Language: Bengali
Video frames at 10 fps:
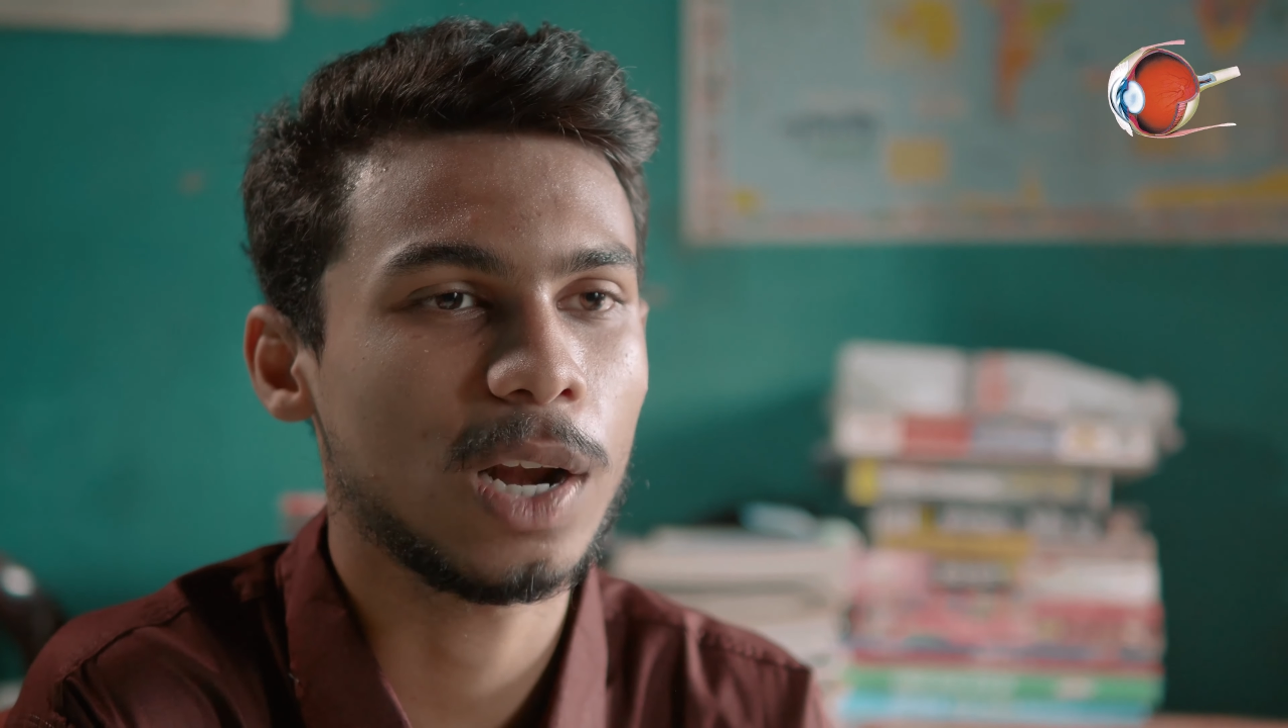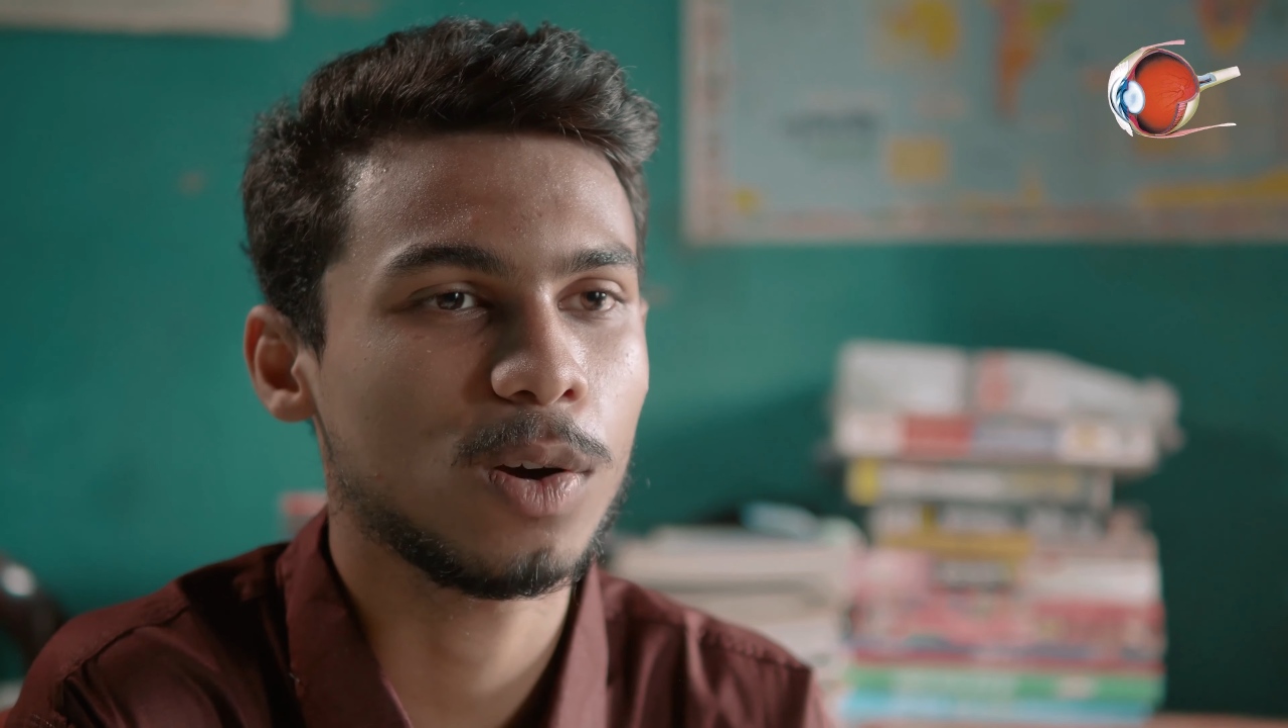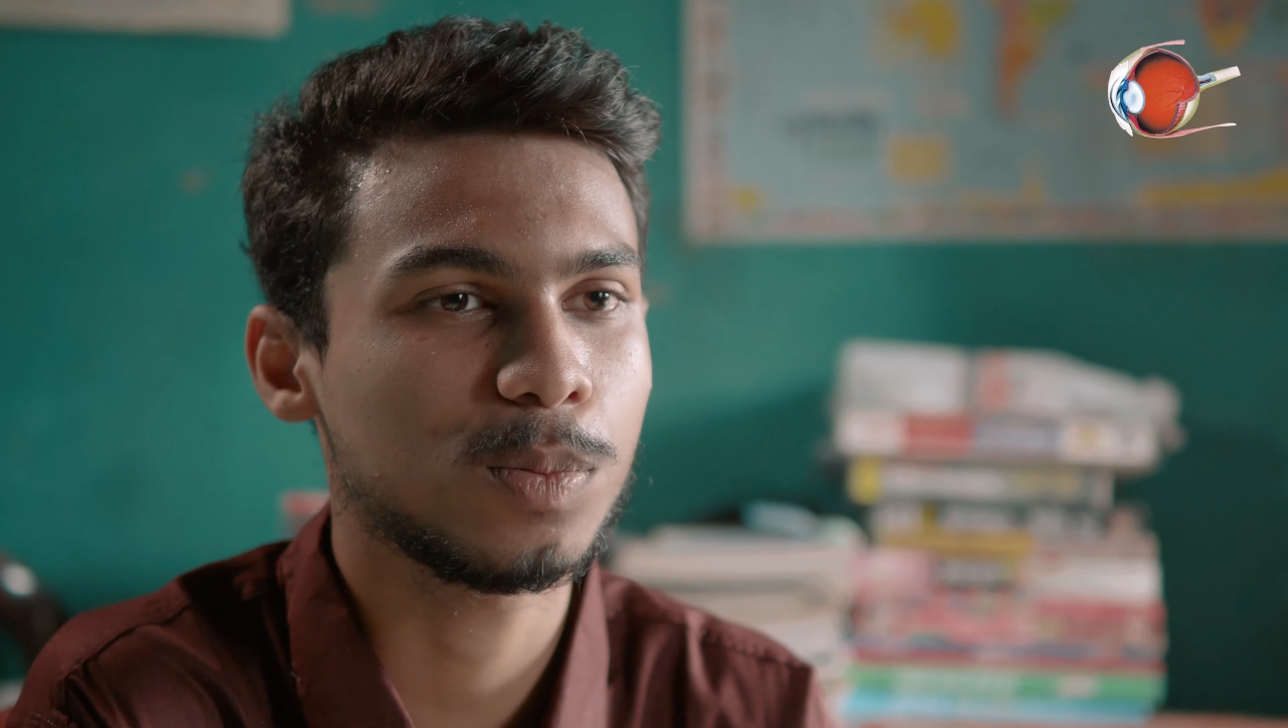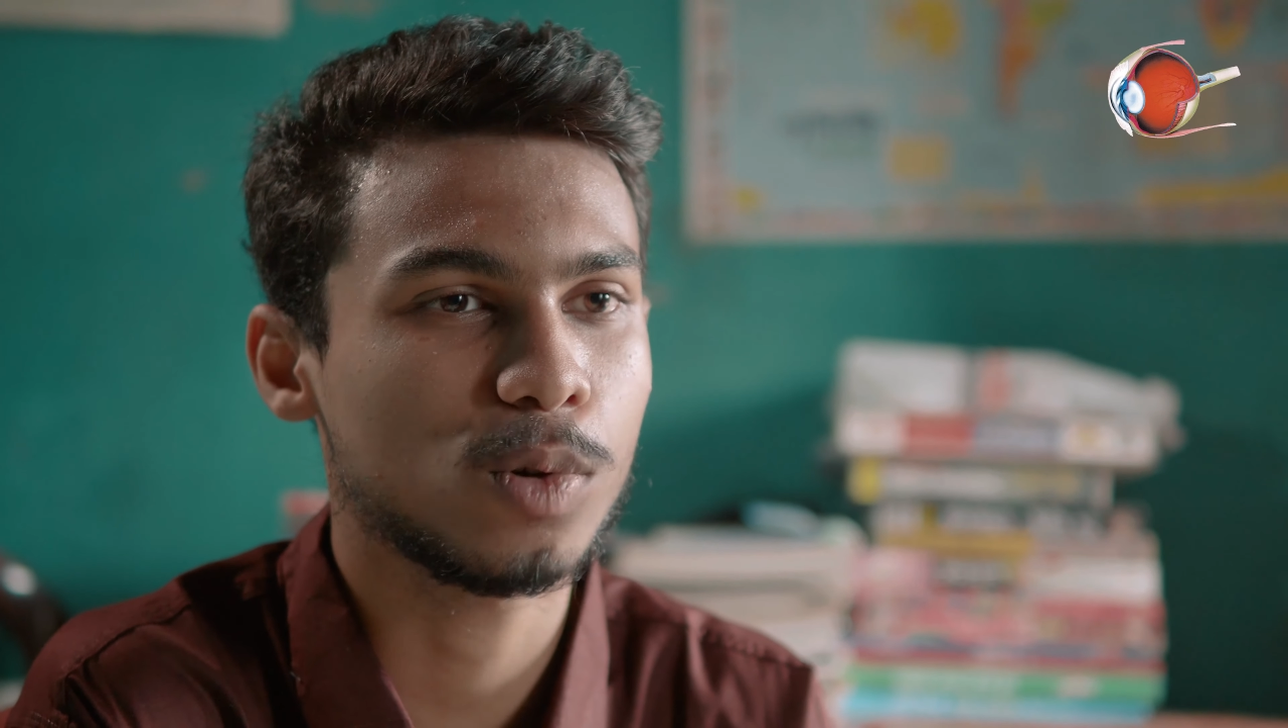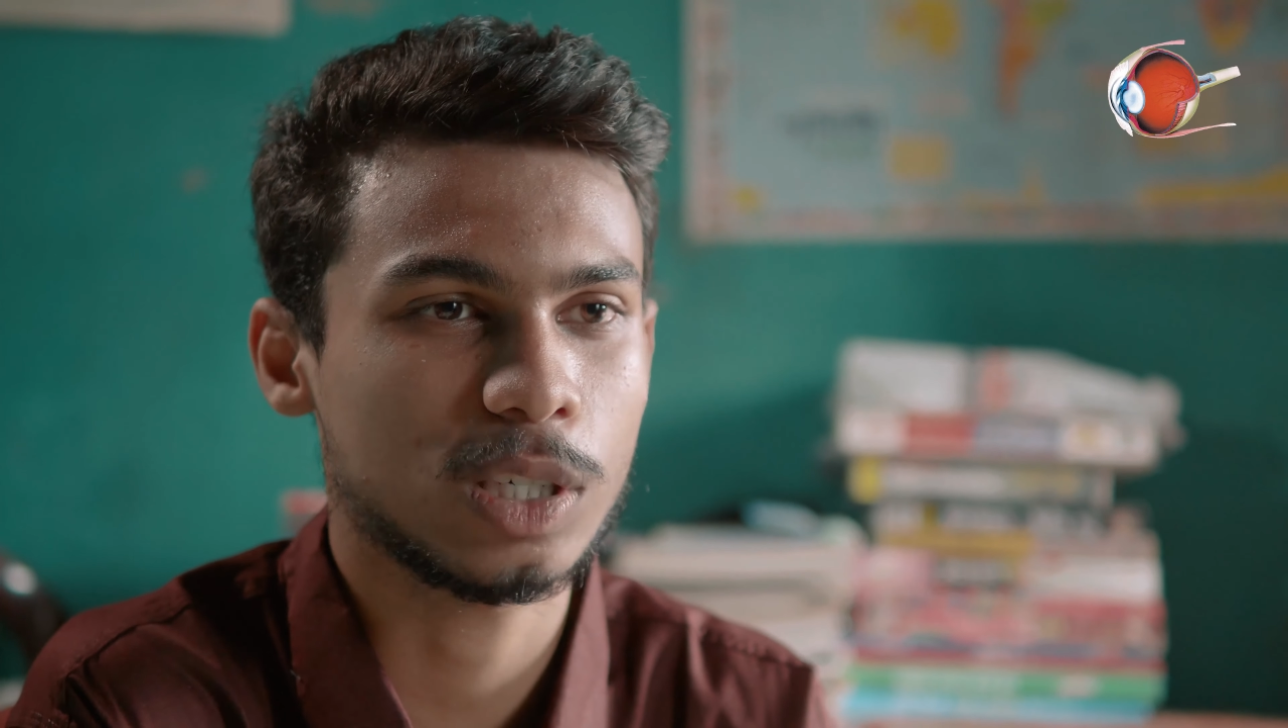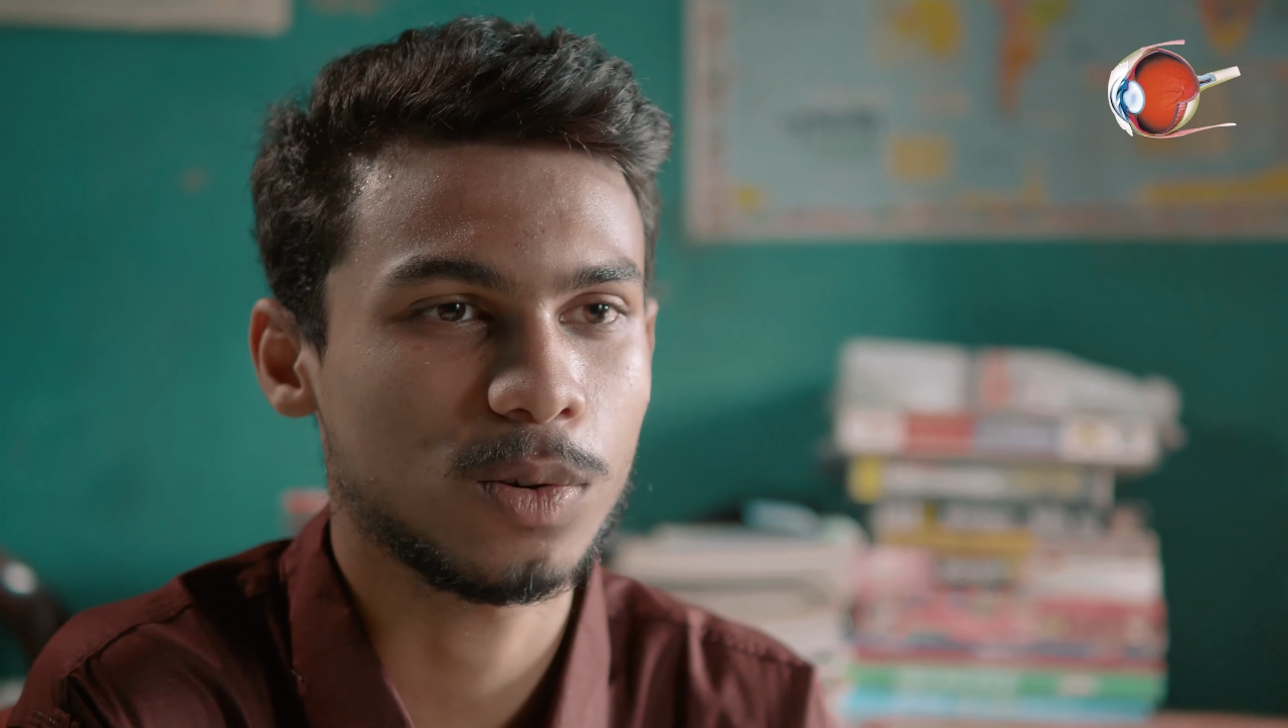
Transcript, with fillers: ভালো করে প্রকাশ